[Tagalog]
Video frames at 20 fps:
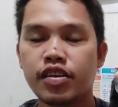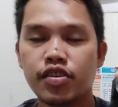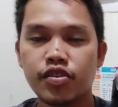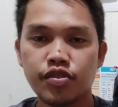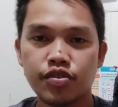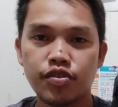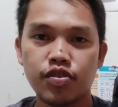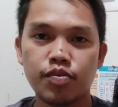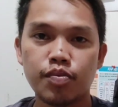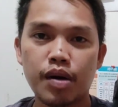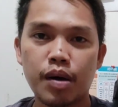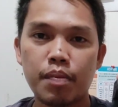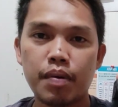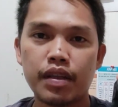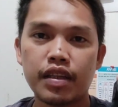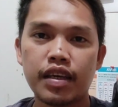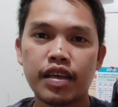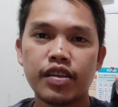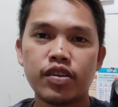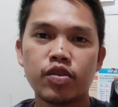So,
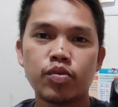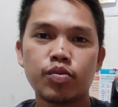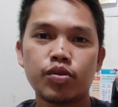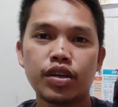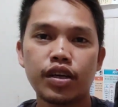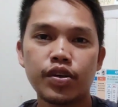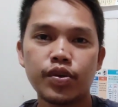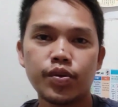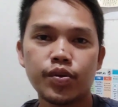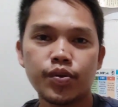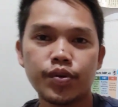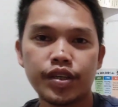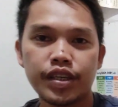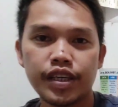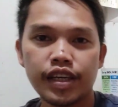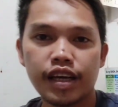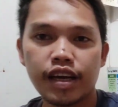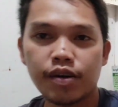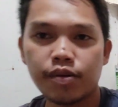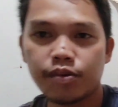papatayin ko muna yung
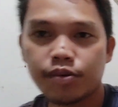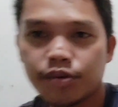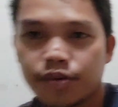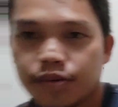ilaw.